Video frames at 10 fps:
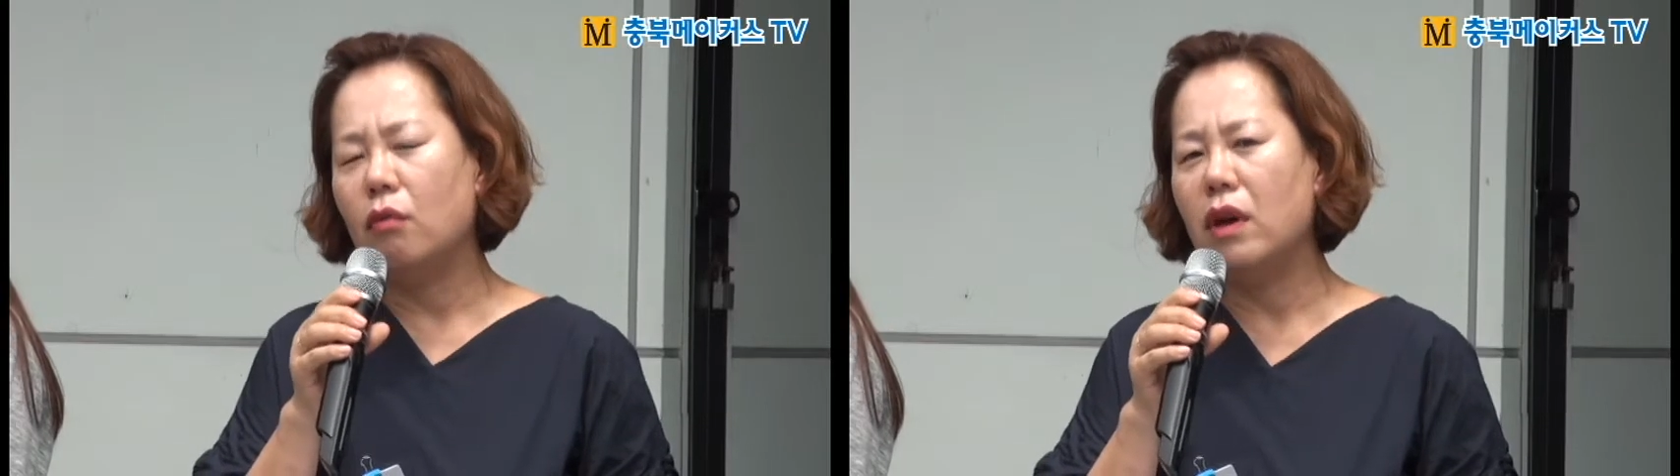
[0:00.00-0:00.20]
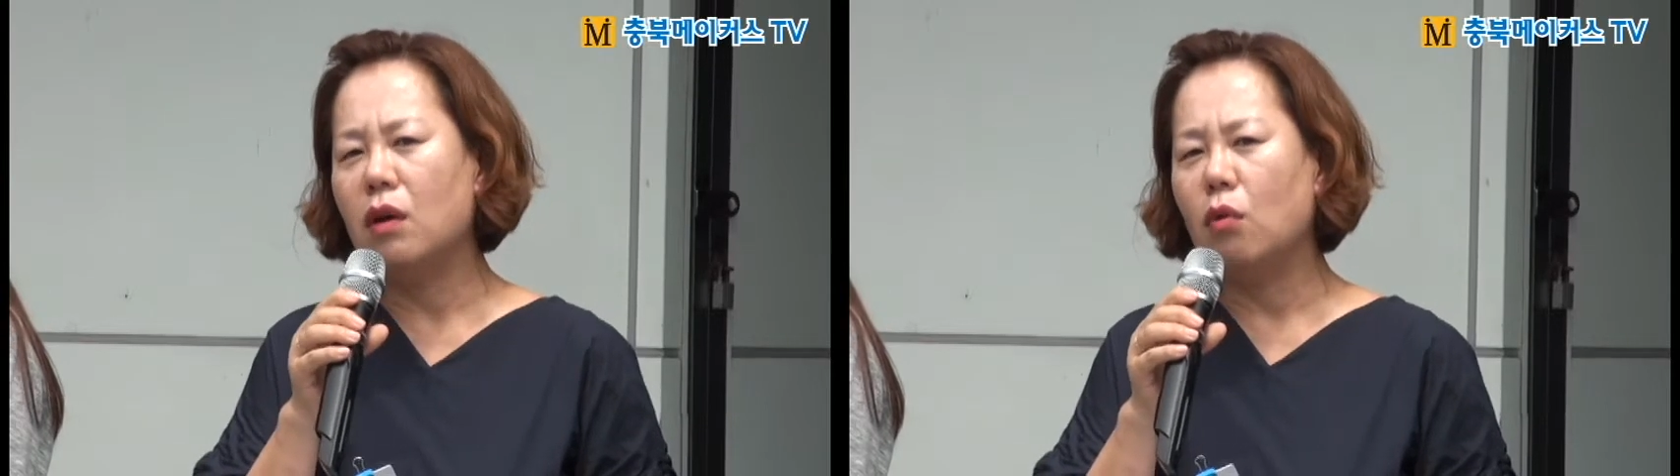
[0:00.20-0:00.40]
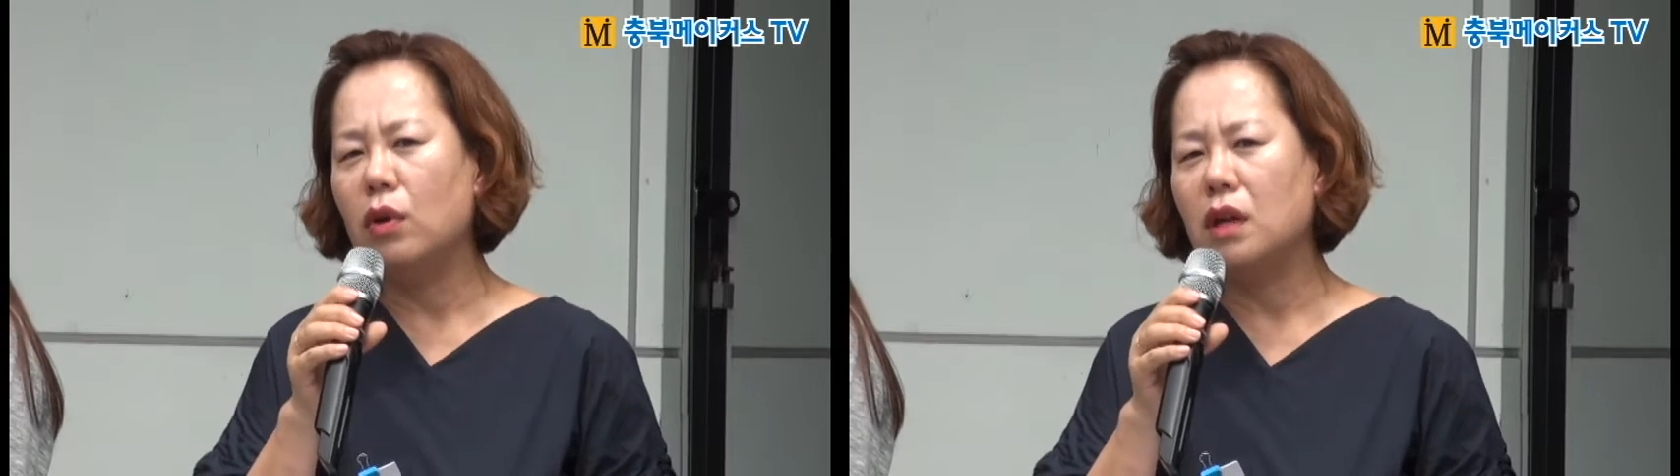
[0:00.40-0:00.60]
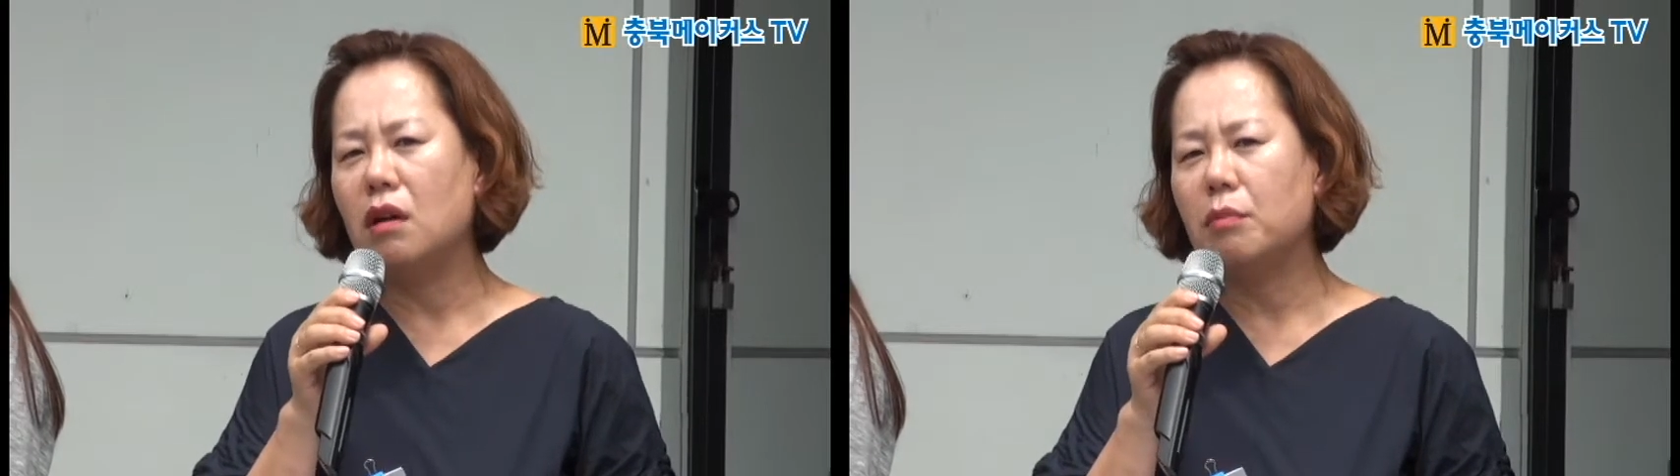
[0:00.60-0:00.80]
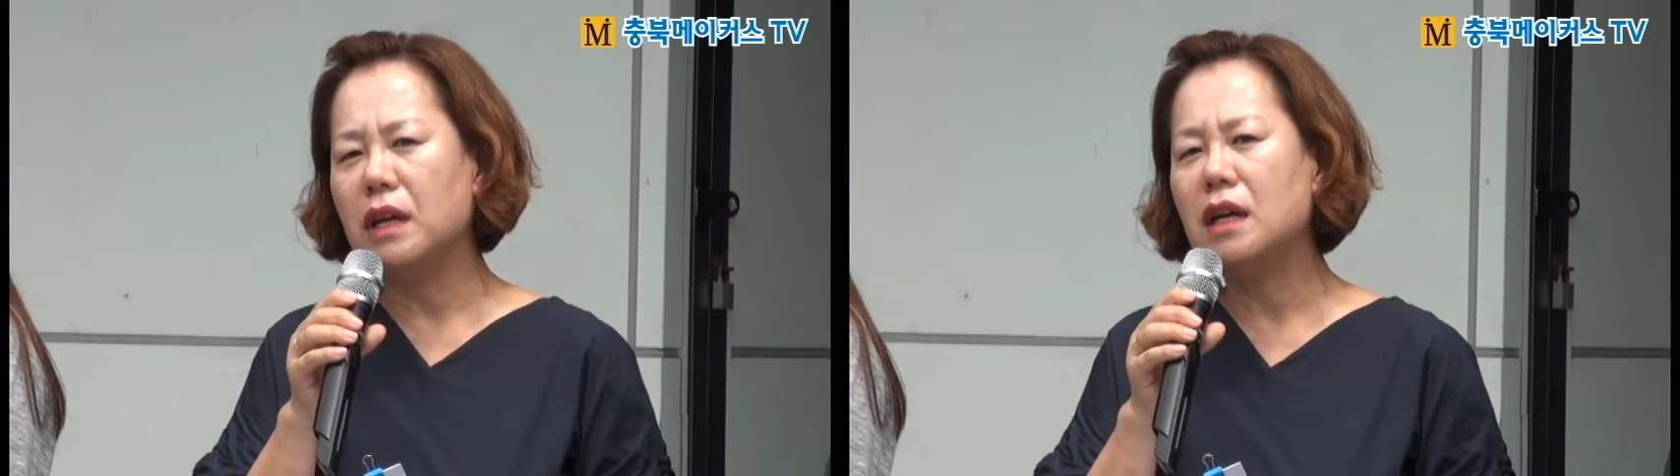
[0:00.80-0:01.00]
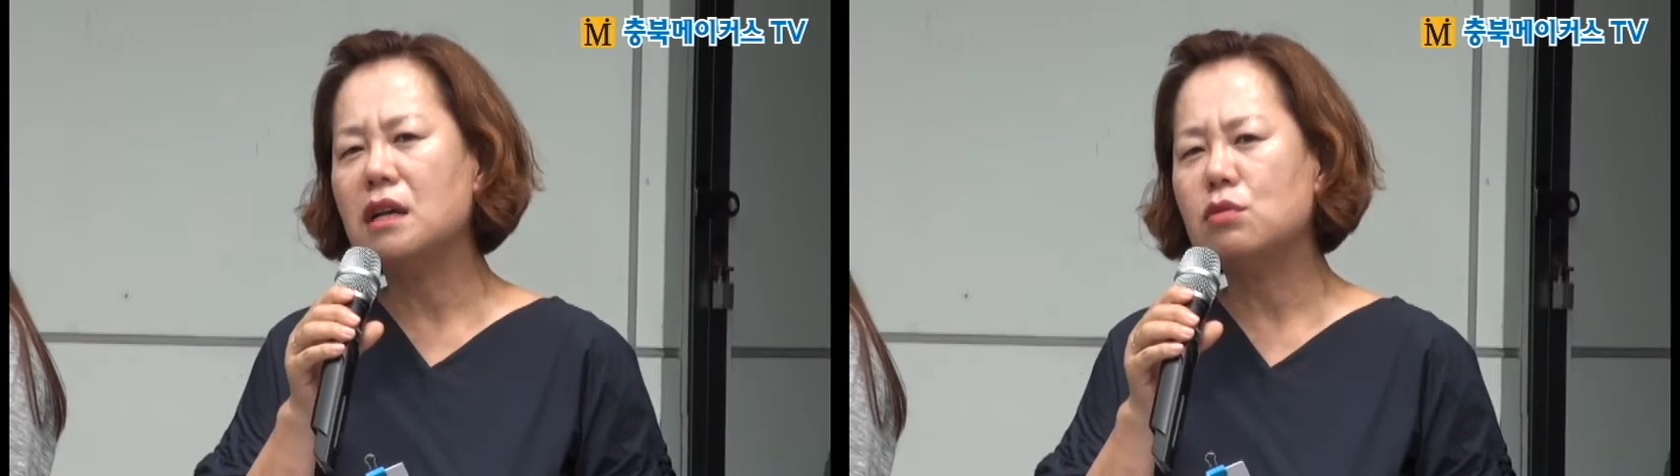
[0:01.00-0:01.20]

왜 오히려 민간